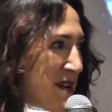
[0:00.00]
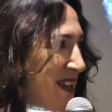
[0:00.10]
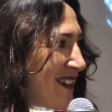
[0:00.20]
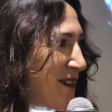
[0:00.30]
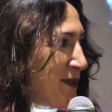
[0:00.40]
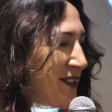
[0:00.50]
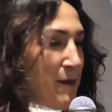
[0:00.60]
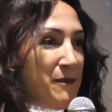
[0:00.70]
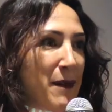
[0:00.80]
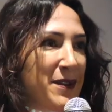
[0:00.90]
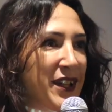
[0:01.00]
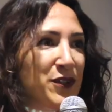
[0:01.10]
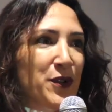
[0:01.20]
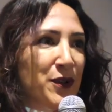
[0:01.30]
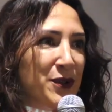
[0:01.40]
plaît, et puis ça me permettrait
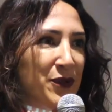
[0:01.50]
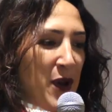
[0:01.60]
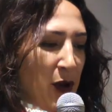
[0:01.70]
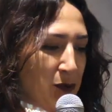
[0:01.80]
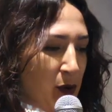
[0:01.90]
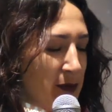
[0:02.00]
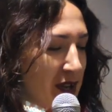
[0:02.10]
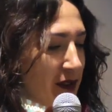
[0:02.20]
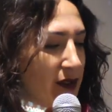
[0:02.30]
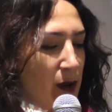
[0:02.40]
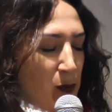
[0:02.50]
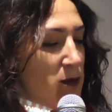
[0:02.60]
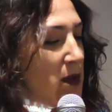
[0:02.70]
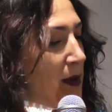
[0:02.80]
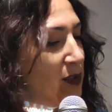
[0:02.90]
de, faire une première, euh, un
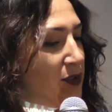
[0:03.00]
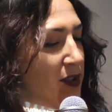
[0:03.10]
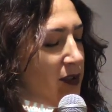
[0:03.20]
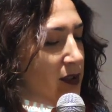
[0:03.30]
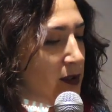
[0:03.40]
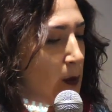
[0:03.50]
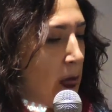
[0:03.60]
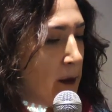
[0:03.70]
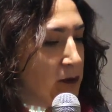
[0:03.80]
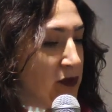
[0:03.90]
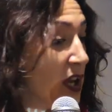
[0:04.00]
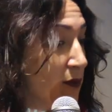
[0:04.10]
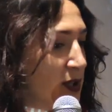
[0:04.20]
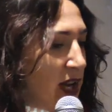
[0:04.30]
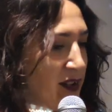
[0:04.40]
premier pas dedans, euh, dans la
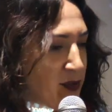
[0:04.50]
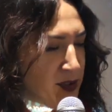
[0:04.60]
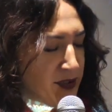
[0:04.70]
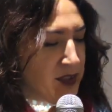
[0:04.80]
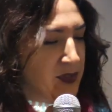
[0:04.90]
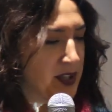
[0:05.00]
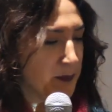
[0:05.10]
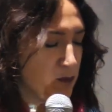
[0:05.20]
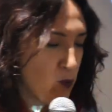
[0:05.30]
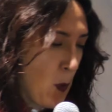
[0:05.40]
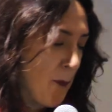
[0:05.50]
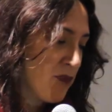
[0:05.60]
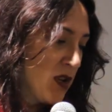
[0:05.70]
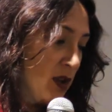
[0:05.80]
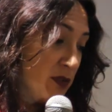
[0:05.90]
vulgarisation scientifique.
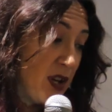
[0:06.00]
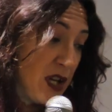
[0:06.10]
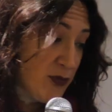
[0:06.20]
Dans la